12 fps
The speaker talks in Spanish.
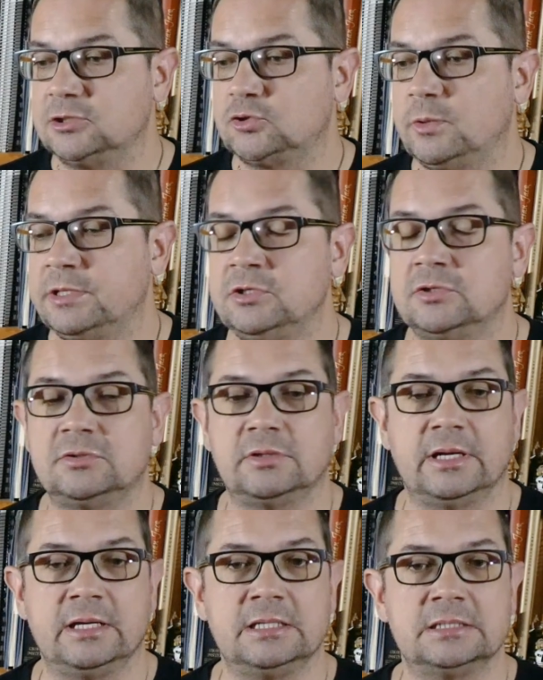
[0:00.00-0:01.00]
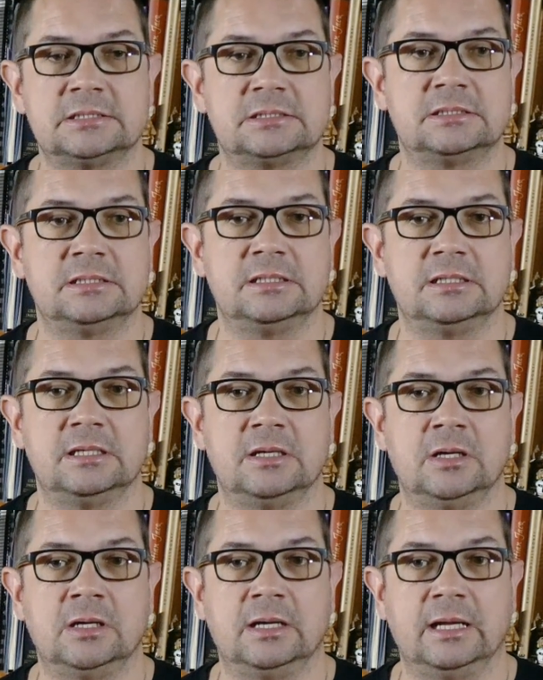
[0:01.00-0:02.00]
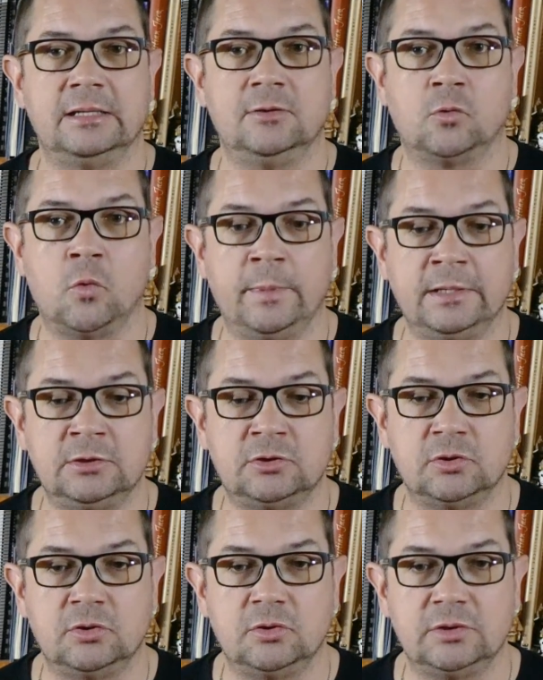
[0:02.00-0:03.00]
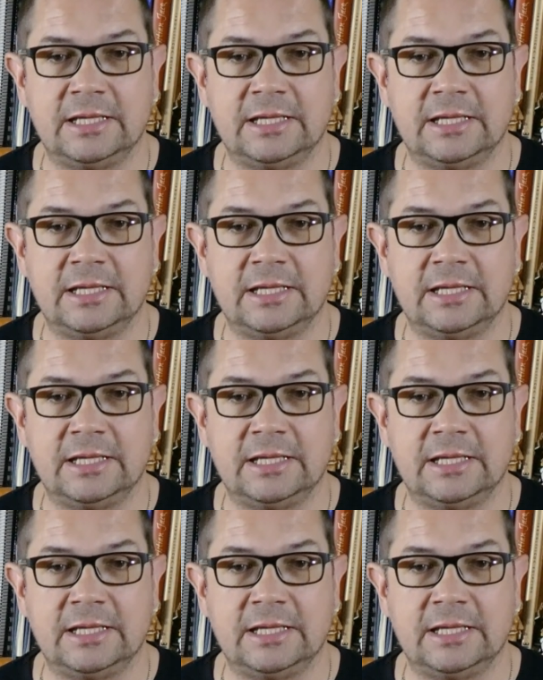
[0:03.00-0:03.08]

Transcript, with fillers: sueño es eh, el documento